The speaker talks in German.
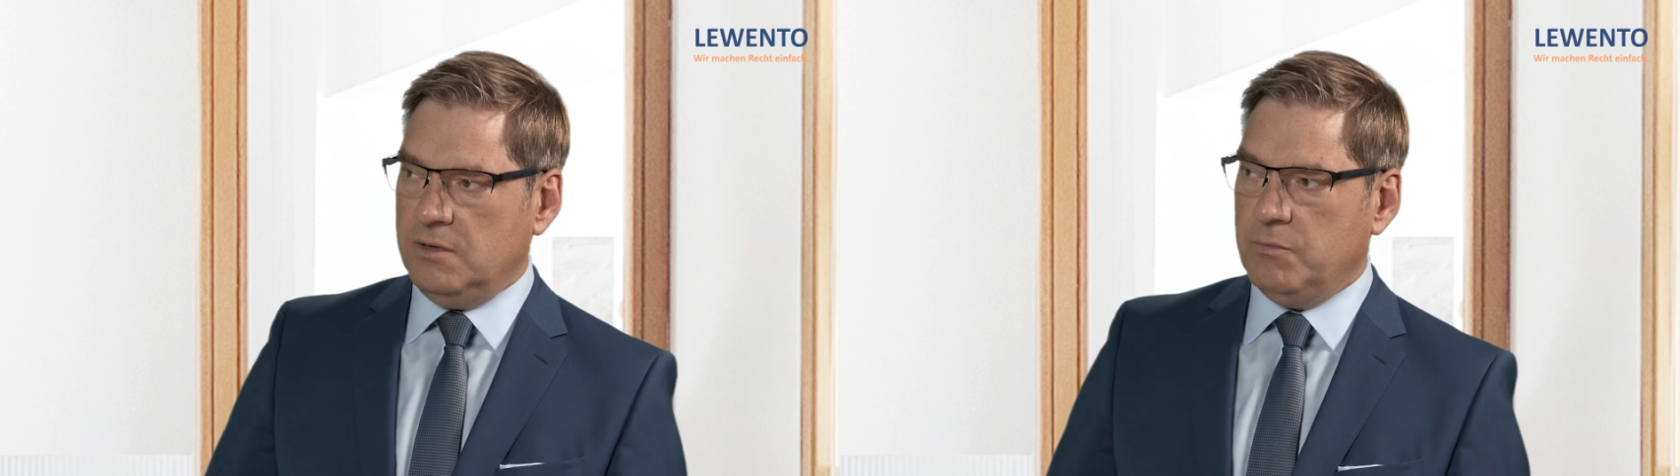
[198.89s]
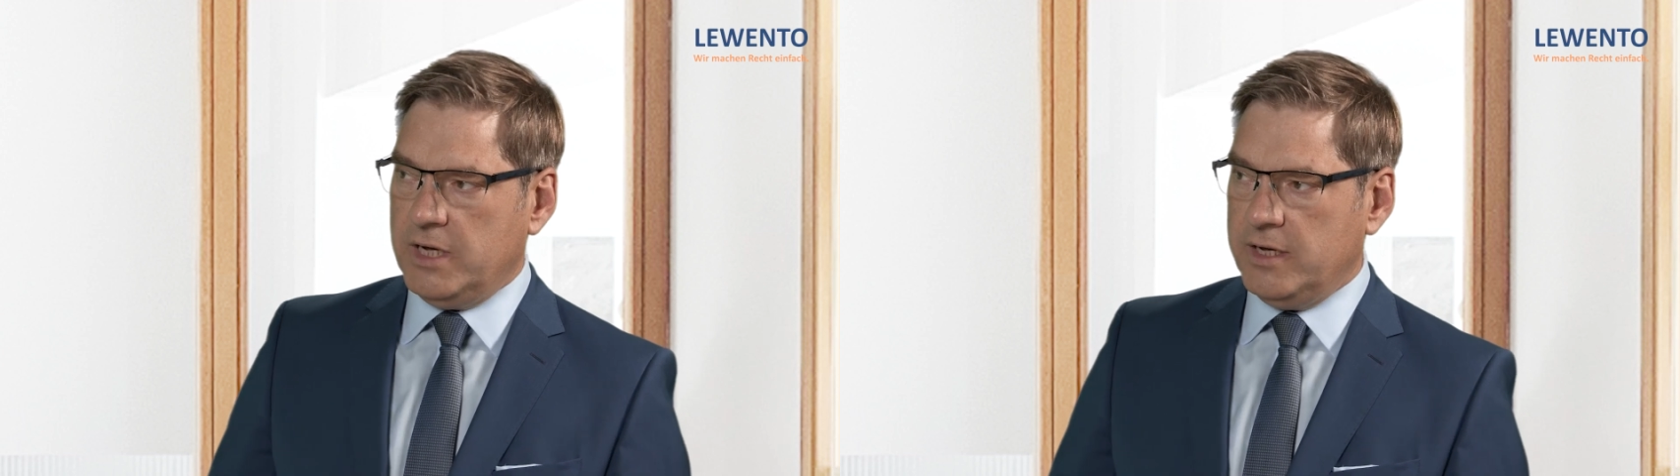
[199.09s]

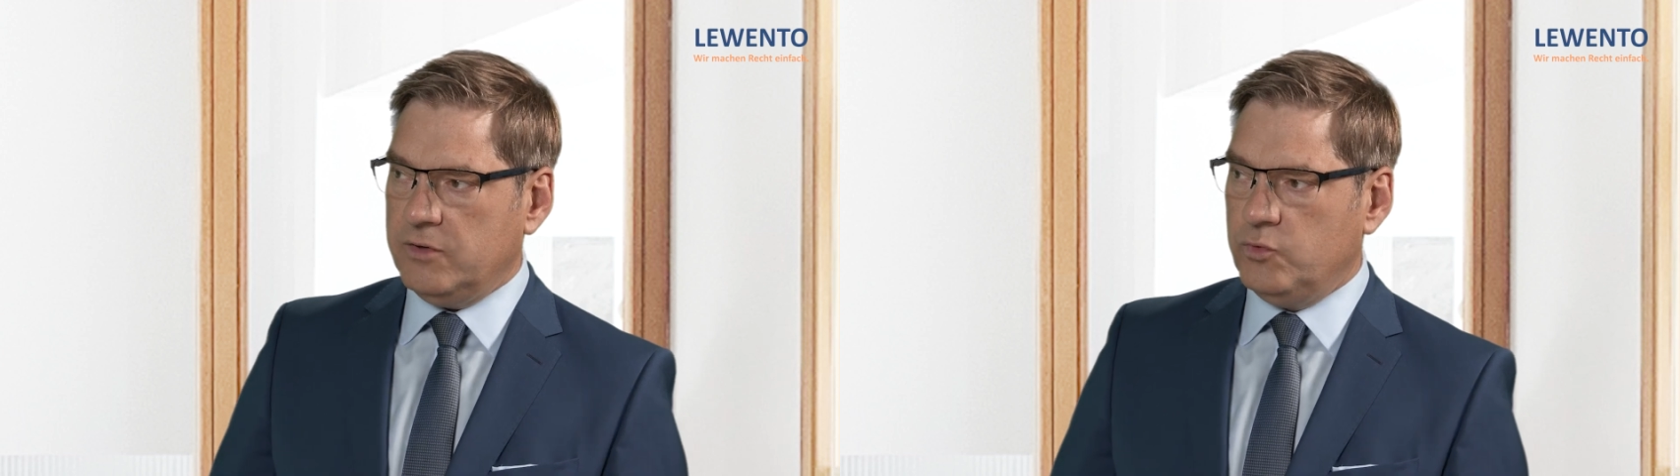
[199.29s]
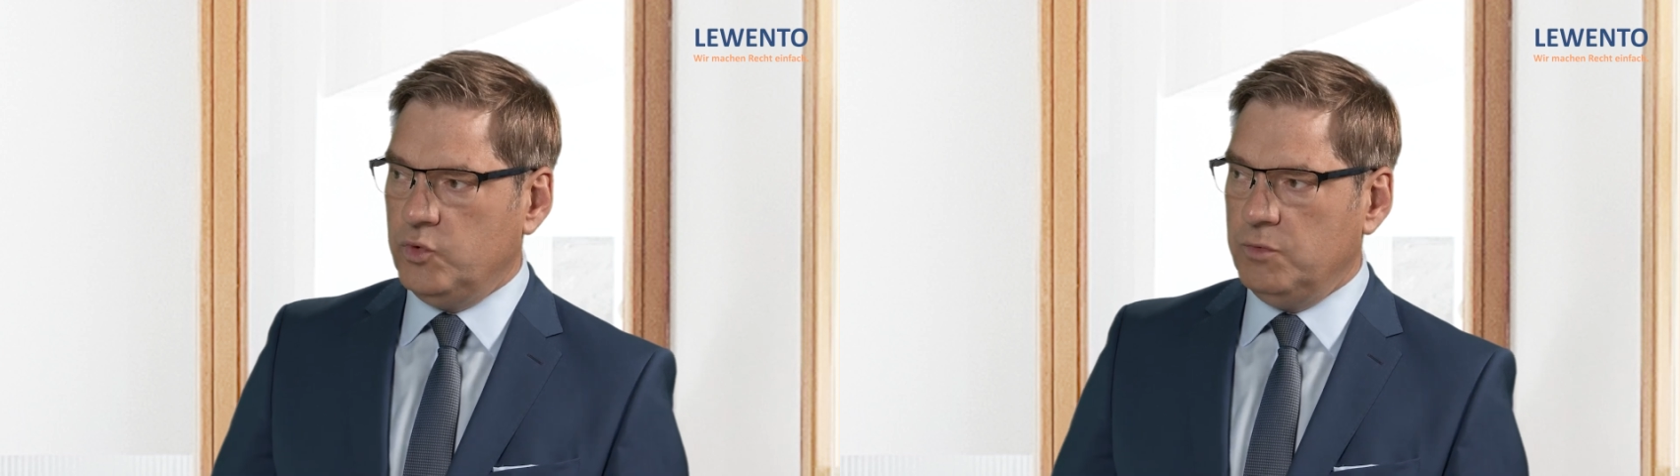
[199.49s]
dem
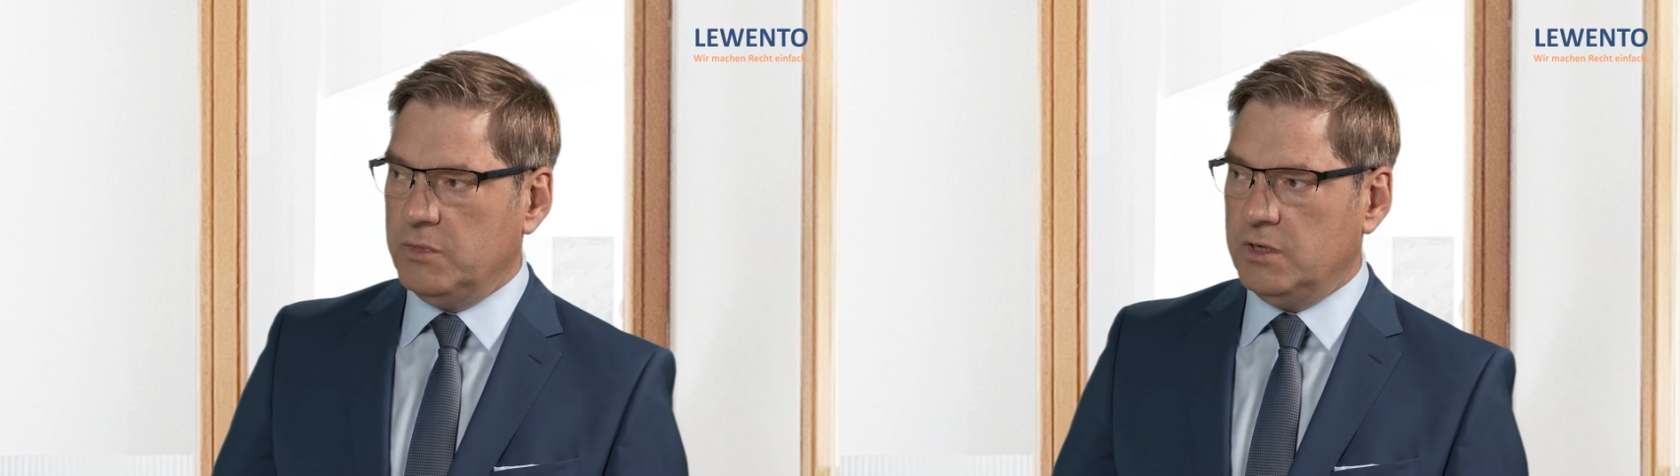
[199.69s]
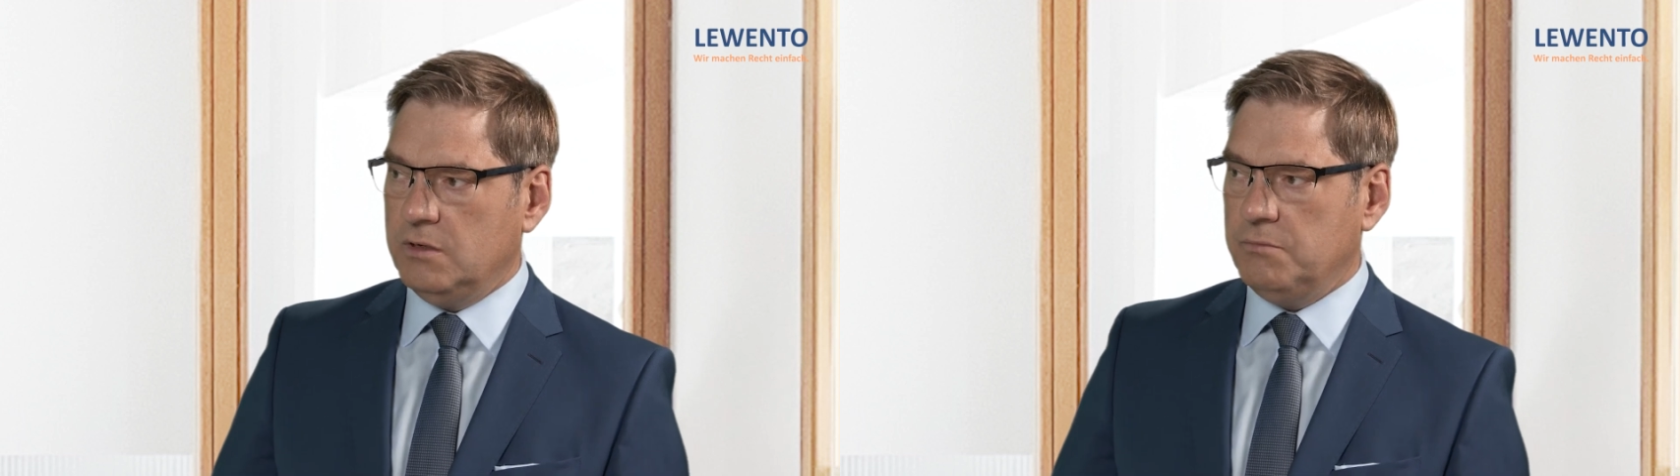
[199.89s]

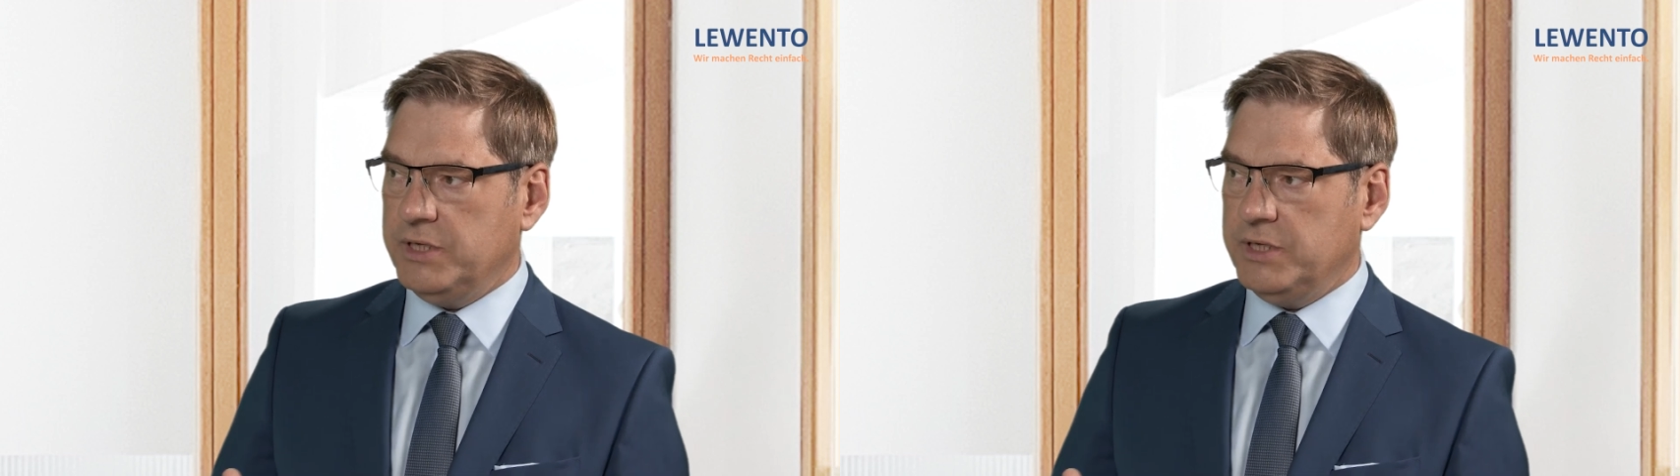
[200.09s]
Eigentümer einen